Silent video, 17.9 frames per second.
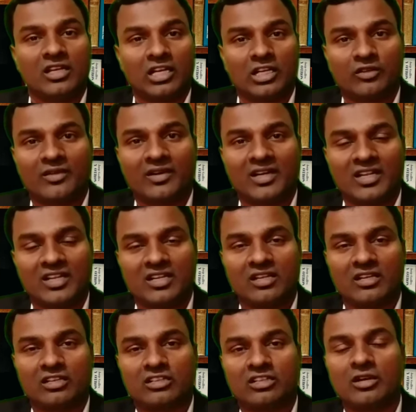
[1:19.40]
ఇటువంటి
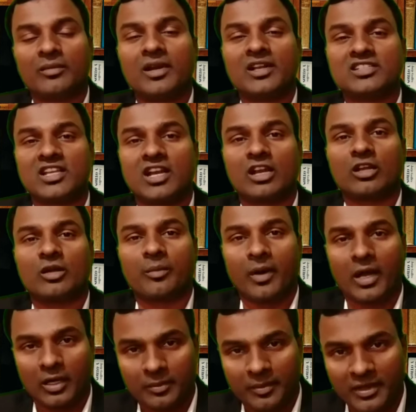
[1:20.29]
క్రిమినల్ చర్యలకు
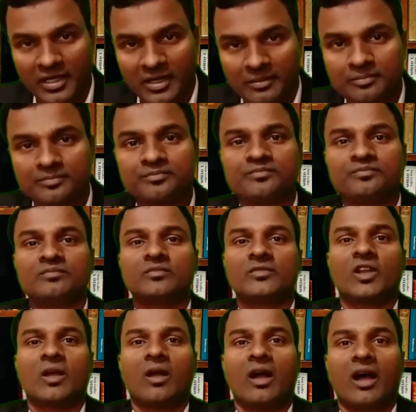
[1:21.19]
పాల్పడడం
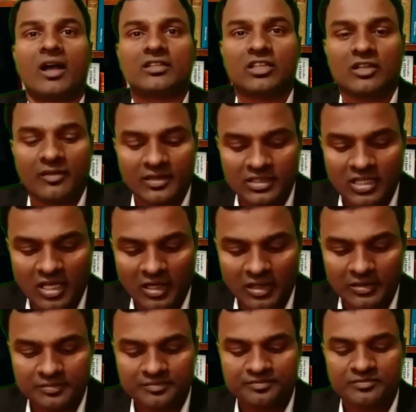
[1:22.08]
ఆ తర్వాత
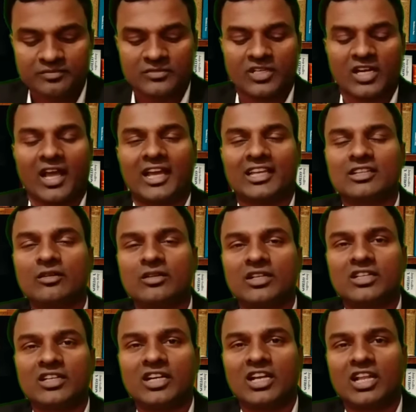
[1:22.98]

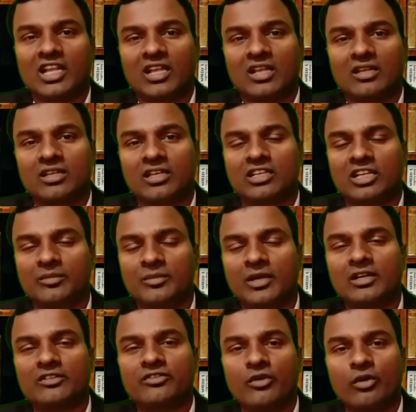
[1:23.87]
ఐదవది ఏంటంటే
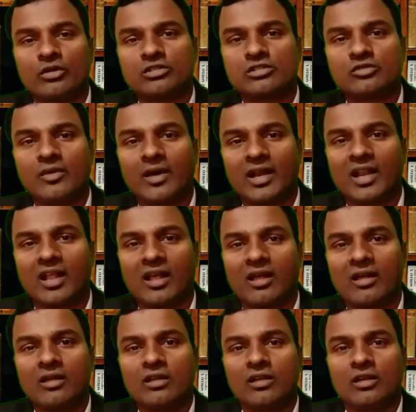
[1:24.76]
క్రిమినల్ ఫోర్స్ ద్వారా
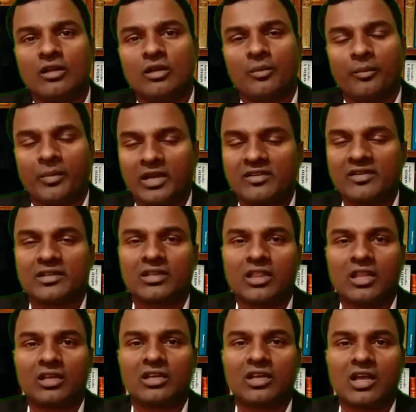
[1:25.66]

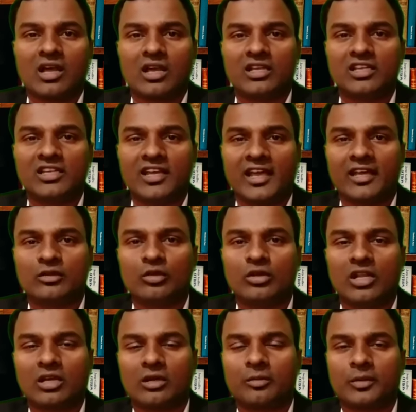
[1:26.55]
బలవంతంగా ఈ ఐదు
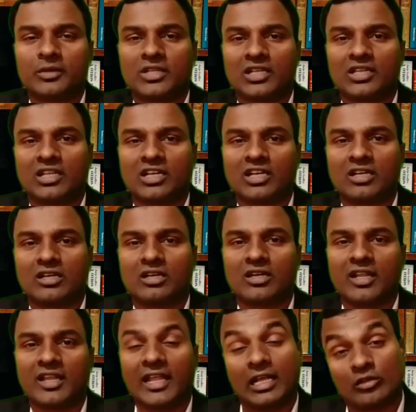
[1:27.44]
లేకపోతే
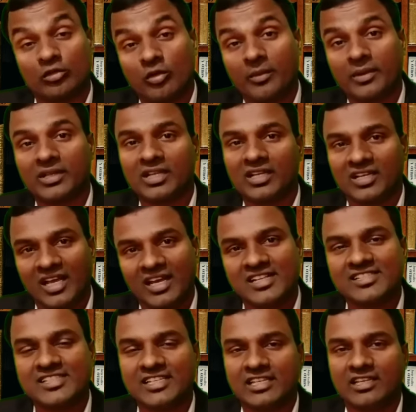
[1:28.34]
అంతకంటే ఎక్కువ మంది
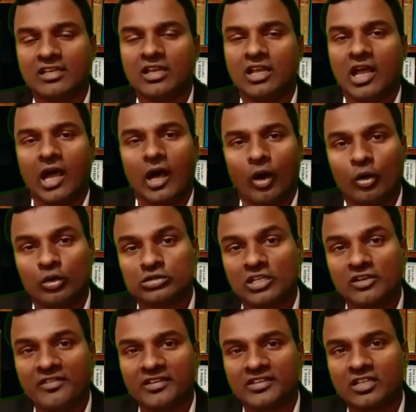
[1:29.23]
కలిసి
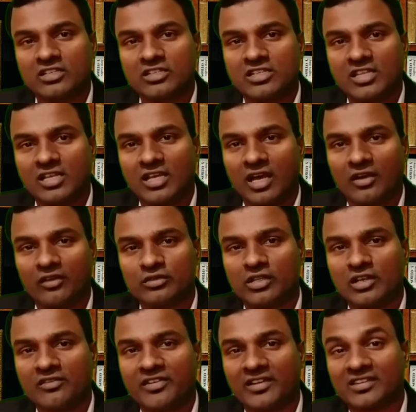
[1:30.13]
అవతల వ్యక్తి
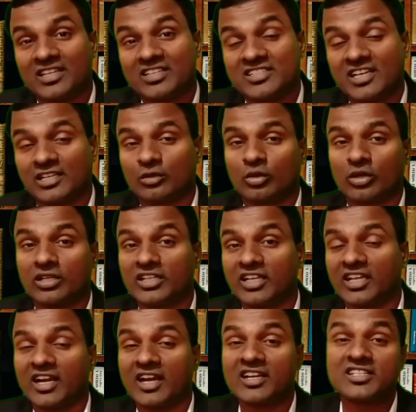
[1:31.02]
అవతల వ్యక్తి చేత ఒక
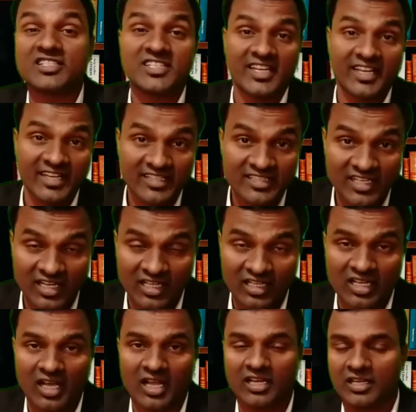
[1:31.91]
నేరాన్ని
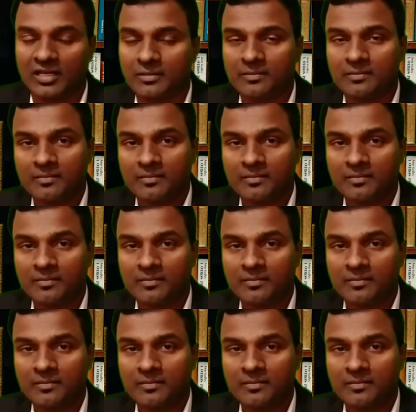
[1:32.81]
చేయించడం కానీ